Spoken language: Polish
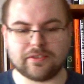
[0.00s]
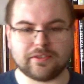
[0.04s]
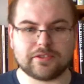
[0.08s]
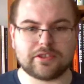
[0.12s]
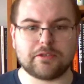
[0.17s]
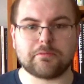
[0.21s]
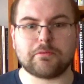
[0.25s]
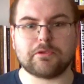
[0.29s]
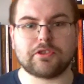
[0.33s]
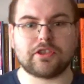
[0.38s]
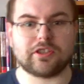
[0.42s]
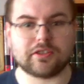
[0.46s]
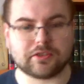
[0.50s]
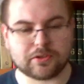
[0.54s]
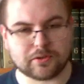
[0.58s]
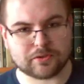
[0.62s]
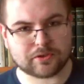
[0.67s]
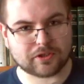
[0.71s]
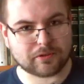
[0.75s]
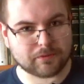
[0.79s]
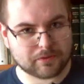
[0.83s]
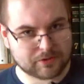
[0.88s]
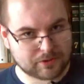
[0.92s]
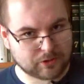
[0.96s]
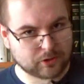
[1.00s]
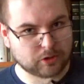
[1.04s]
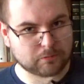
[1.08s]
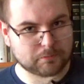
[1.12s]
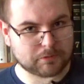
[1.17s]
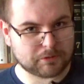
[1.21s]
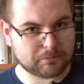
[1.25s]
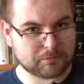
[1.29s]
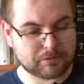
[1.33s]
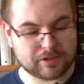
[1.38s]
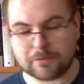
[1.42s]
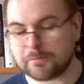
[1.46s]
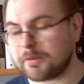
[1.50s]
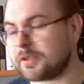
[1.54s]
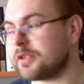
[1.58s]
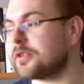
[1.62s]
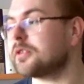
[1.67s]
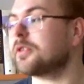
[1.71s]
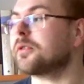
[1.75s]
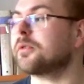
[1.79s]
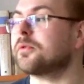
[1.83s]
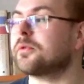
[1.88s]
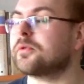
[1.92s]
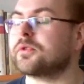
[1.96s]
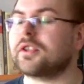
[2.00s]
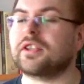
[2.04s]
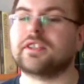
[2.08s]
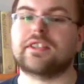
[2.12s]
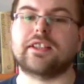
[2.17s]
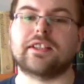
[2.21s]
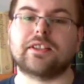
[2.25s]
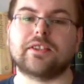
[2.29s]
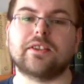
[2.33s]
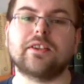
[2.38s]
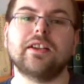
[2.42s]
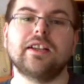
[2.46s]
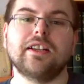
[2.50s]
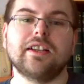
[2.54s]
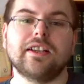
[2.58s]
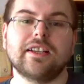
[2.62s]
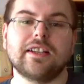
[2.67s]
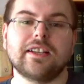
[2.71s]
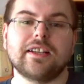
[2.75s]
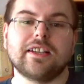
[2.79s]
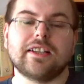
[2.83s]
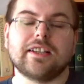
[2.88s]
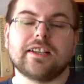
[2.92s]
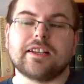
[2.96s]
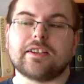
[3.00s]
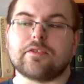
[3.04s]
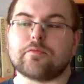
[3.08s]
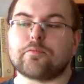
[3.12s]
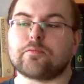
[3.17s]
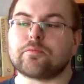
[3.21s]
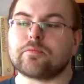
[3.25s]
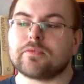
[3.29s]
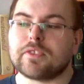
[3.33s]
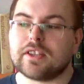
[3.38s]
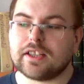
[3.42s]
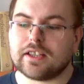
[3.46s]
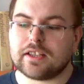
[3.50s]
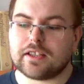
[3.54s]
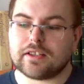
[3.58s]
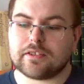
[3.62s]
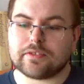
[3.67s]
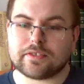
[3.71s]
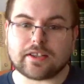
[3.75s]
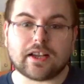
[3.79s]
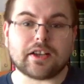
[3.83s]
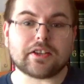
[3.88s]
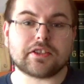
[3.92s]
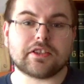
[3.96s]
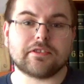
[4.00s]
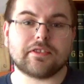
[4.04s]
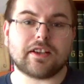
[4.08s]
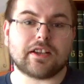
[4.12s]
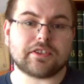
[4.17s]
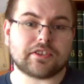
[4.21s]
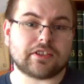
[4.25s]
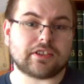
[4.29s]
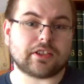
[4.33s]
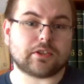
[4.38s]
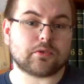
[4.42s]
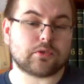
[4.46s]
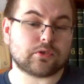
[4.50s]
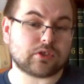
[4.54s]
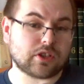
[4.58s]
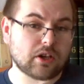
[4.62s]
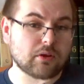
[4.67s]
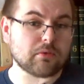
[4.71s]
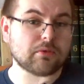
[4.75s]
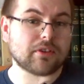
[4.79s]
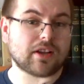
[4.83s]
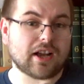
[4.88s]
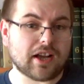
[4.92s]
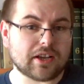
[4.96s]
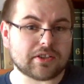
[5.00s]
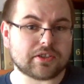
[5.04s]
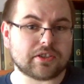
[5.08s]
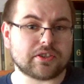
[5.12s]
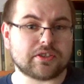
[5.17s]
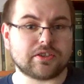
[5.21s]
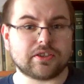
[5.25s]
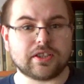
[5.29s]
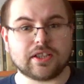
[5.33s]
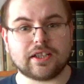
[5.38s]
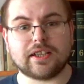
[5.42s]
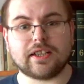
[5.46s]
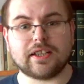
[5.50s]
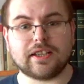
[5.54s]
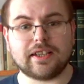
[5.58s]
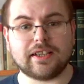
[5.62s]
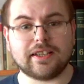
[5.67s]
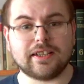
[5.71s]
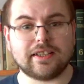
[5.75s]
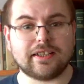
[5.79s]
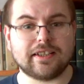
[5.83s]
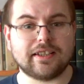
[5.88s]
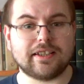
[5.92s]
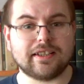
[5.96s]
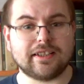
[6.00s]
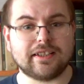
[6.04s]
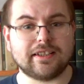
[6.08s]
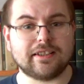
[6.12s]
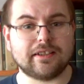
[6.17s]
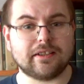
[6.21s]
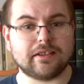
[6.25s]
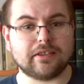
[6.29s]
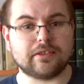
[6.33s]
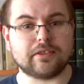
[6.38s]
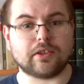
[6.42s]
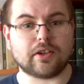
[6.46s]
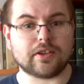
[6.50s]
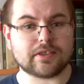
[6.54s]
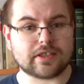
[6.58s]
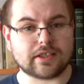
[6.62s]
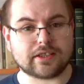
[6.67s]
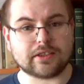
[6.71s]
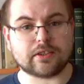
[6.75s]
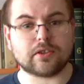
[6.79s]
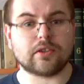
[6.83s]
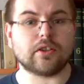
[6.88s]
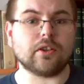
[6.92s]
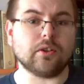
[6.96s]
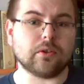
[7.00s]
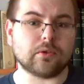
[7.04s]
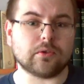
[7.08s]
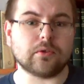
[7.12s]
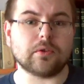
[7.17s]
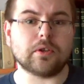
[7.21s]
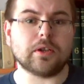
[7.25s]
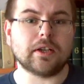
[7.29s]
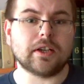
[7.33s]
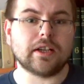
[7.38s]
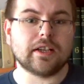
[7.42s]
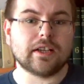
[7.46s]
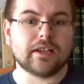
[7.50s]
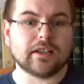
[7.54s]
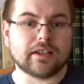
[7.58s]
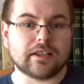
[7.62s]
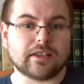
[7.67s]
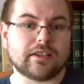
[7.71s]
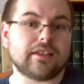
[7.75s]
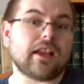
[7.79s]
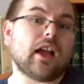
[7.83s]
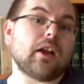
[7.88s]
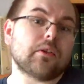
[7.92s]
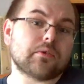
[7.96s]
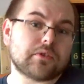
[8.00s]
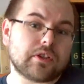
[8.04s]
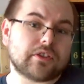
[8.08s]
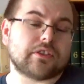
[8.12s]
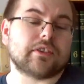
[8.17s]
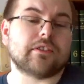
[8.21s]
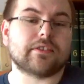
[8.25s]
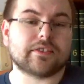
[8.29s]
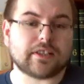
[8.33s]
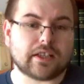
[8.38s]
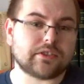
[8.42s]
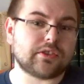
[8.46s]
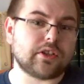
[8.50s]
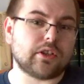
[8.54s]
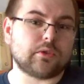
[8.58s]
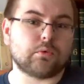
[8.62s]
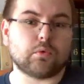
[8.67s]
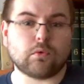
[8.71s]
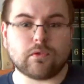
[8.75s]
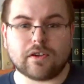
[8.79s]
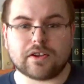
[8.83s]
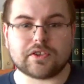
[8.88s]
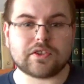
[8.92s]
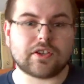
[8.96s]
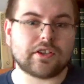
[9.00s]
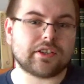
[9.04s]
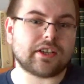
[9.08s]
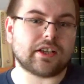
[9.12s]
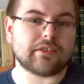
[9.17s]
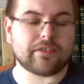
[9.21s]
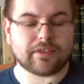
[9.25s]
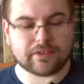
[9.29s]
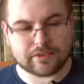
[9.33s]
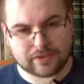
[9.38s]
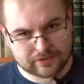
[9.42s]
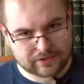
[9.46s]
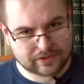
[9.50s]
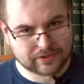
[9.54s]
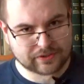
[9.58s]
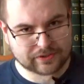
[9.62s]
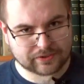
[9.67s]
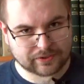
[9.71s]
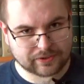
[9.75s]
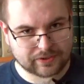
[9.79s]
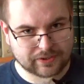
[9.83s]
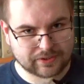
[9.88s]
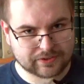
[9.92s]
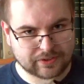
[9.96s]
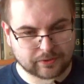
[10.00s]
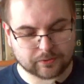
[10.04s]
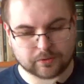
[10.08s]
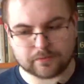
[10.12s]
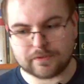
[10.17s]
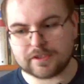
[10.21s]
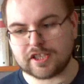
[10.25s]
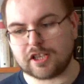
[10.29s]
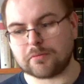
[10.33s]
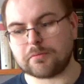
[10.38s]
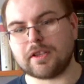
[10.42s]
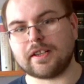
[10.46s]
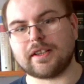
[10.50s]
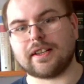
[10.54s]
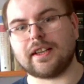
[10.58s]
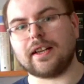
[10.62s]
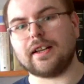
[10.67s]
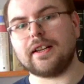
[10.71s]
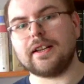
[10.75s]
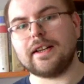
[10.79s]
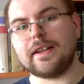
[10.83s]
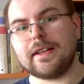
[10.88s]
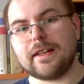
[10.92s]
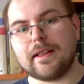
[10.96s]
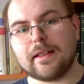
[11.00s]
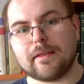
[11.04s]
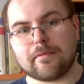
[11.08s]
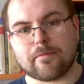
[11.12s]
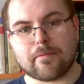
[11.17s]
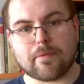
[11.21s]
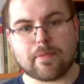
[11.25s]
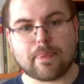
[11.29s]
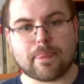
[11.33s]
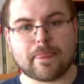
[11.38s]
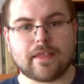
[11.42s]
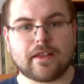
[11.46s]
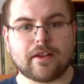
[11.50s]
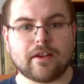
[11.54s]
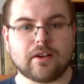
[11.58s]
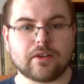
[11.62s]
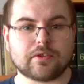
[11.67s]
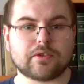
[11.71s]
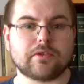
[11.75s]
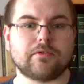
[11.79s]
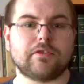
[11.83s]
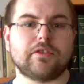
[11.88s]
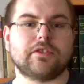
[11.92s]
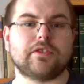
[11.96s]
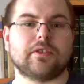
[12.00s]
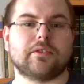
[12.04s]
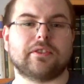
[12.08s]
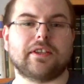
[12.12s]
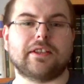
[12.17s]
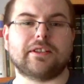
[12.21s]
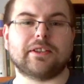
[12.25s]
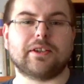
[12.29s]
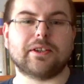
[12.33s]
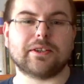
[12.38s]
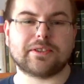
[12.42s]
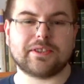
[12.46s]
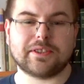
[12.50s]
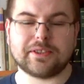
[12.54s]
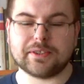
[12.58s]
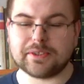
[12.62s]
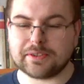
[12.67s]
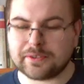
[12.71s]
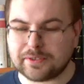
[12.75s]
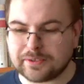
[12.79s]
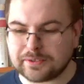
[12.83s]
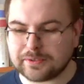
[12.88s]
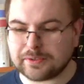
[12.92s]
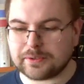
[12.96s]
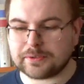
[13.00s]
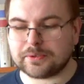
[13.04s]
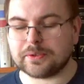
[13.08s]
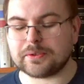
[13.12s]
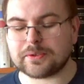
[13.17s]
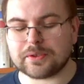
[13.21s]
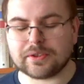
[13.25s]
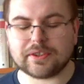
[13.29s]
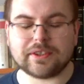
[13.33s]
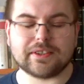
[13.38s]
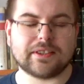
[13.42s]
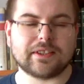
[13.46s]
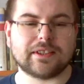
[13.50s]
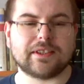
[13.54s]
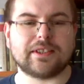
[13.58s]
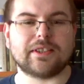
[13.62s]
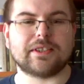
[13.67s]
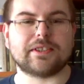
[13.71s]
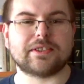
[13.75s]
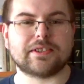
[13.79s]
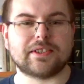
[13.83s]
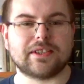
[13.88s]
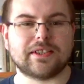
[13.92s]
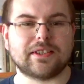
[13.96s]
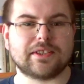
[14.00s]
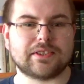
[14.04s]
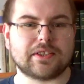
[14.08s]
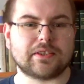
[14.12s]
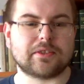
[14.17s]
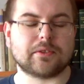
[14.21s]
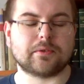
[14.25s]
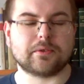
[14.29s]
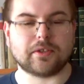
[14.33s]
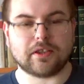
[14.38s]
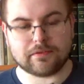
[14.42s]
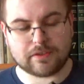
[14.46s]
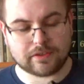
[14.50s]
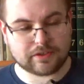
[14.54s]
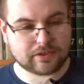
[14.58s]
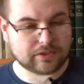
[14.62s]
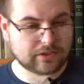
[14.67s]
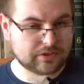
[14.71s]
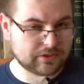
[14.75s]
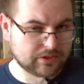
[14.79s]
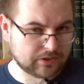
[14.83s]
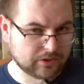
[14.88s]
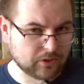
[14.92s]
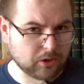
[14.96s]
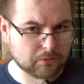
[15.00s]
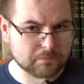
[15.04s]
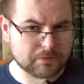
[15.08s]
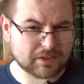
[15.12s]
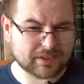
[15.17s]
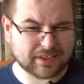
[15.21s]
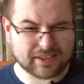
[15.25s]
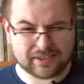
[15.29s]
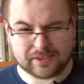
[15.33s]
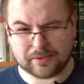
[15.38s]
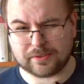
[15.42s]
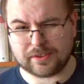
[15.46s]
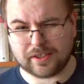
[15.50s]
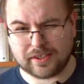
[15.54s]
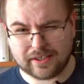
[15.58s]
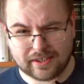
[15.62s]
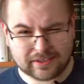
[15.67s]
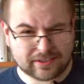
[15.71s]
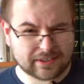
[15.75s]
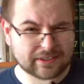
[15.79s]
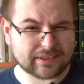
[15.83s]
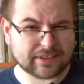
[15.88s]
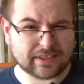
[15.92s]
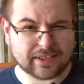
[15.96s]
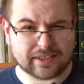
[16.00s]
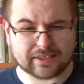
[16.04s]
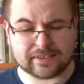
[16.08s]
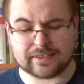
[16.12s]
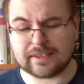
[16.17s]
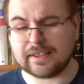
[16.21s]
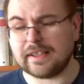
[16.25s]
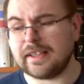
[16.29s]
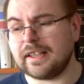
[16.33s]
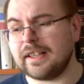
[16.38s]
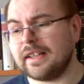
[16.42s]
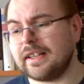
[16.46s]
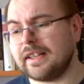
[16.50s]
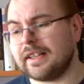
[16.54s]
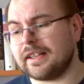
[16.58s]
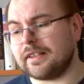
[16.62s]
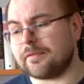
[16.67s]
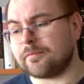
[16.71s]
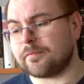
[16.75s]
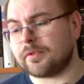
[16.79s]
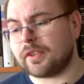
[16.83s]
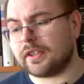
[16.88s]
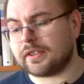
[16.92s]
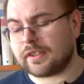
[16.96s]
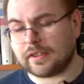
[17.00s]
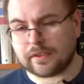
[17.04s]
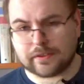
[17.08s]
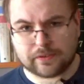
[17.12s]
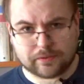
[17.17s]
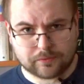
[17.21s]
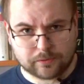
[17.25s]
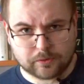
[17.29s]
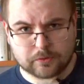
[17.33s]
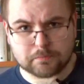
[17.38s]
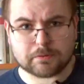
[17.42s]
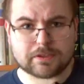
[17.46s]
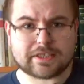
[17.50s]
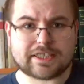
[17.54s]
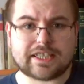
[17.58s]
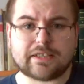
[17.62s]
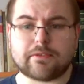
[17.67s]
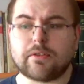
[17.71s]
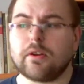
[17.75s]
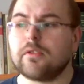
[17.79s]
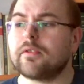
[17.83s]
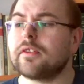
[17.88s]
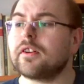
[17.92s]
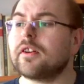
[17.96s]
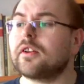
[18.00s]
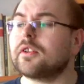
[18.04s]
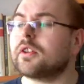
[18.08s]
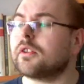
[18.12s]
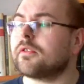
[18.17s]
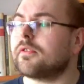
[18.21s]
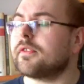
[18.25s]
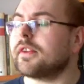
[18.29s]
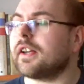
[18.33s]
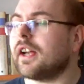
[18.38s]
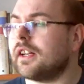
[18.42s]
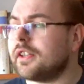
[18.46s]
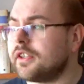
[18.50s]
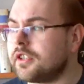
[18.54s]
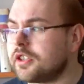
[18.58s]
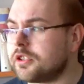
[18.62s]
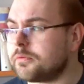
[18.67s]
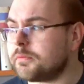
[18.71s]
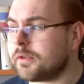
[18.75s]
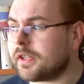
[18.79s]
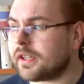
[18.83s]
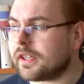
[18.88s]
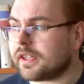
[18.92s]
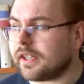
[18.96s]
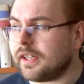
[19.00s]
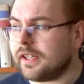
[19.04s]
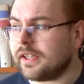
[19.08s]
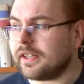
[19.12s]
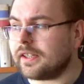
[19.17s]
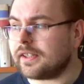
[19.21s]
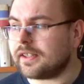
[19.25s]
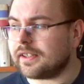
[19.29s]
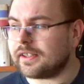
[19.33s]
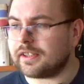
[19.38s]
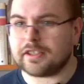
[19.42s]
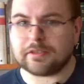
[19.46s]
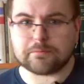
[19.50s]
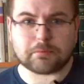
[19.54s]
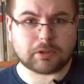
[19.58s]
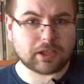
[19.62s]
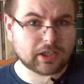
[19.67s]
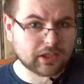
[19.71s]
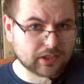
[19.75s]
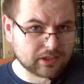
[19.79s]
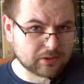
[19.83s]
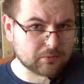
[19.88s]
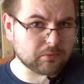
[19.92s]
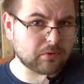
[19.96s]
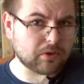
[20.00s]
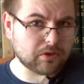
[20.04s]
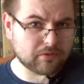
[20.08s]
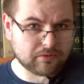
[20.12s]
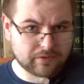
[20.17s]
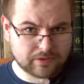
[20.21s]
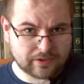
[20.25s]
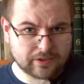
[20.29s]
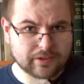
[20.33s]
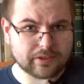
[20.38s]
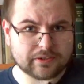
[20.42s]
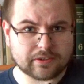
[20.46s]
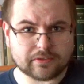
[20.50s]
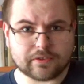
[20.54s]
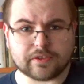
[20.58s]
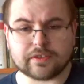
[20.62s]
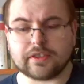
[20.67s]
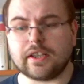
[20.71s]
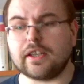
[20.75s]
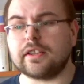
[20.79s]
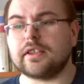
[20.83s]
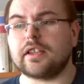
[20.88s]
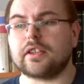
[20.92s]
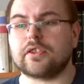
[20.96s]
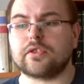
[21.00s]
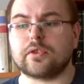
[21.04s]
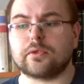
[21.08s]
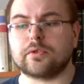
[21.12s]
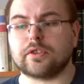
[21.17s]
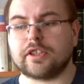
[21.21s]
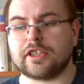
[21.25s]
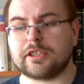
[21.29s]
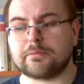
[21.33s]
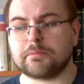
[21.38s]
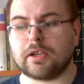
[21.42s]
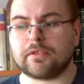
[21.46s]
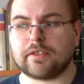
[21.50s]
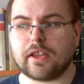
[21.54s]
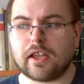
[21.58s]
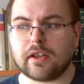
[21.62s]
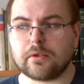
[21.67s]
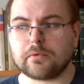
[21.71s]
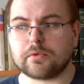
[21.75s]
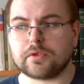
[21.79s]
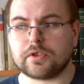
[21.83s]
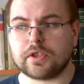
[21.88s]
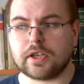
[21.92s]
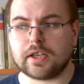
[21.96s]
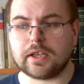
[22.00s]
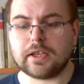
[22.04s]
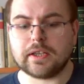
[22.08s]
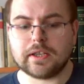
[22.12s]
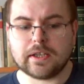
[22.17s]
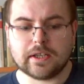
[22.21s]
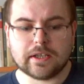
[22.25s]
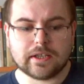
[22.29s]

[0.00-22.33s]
e, gdzie będzie tę książkę można kupić, myślę, bez trudu żadnego. Mm, e, w każdym razie ta książka ukaże się do końca tego roku. Ja już jestem w trakcie jej tłumaczenia, więc to też trochę czasu mi zabiera. Mm, oczywiście tutaj dochodzi dużo innych jeszcze rzeczy, które w międzyczasie robię. Realizuję jeden grant, mm, ten swój podstawowy o nowym realizmie, badania naukowe i te wszystkie inne rzeczy, które sprawiają, że